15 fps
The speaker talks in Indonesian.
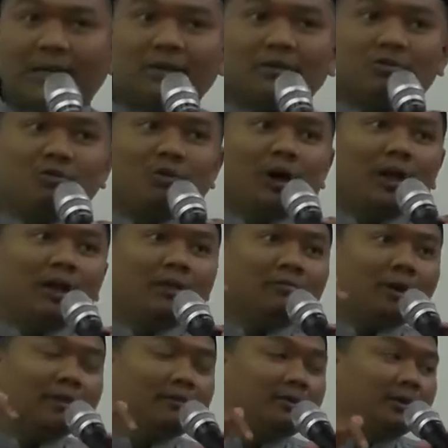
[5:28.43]
kecuali
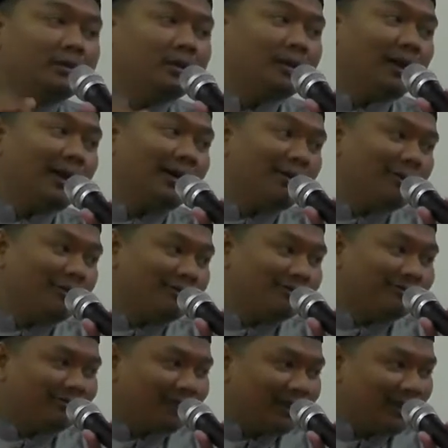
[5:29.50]
masjidil
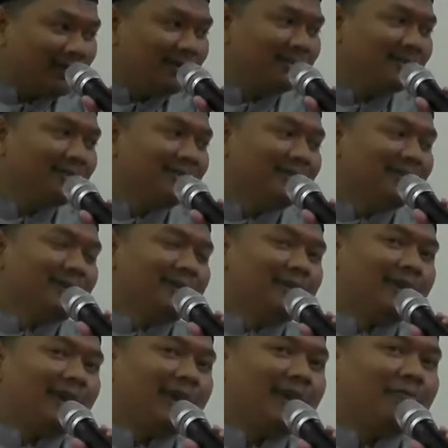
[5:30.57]
haram begitu
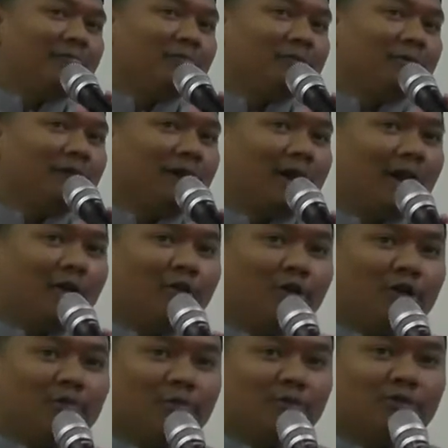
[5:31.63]
karena orang
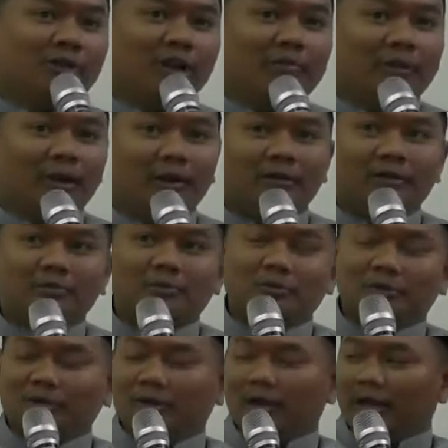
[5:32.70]
non muslim yang
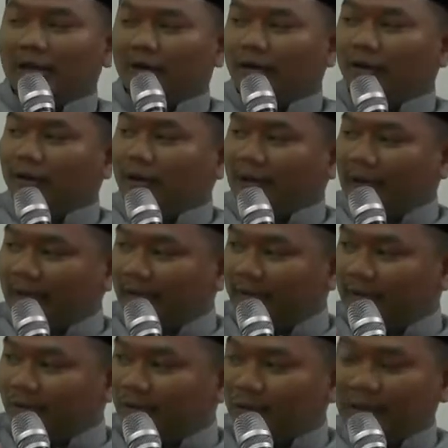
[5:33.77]
disebut oleh Allah
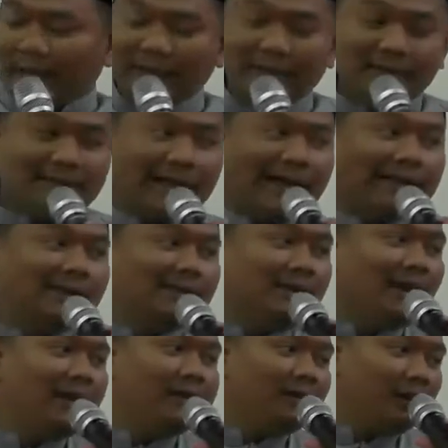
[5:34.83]
najis itu najis
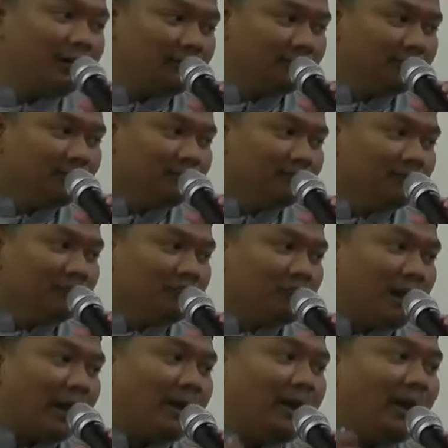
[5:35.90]
akidahnya
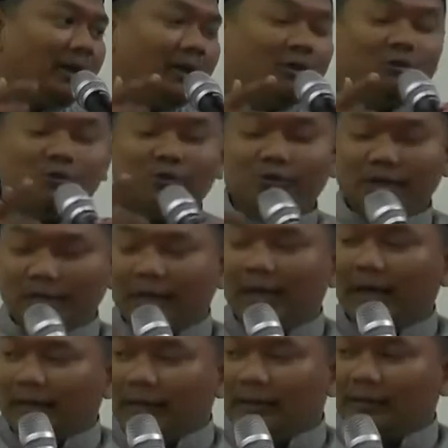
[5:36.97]
badannya suci
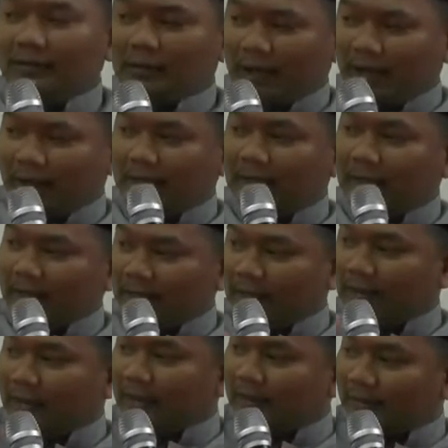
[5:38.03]
kayak kita
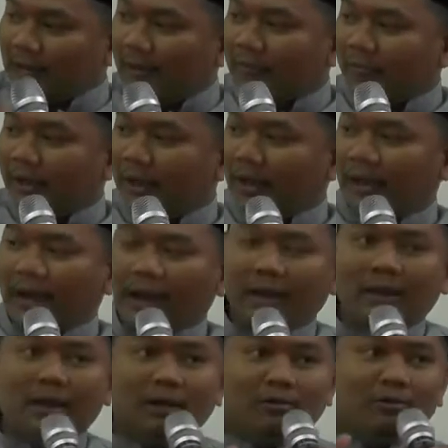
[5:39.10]
keringatnya sama
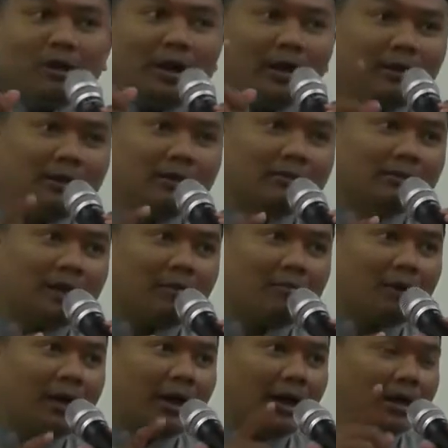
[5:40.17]
air liudahnya
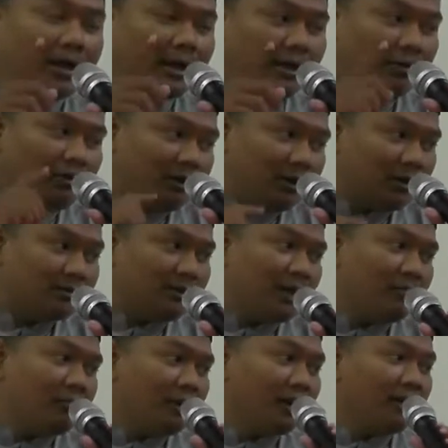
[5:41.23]
sama air liurnya
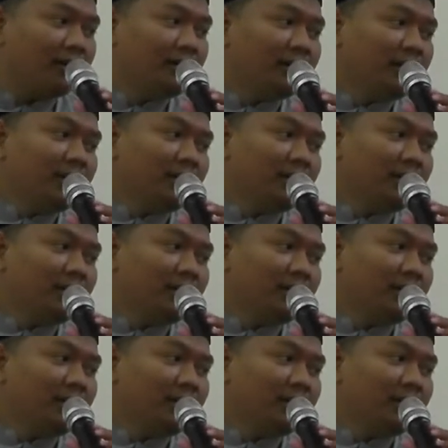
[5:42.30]
sama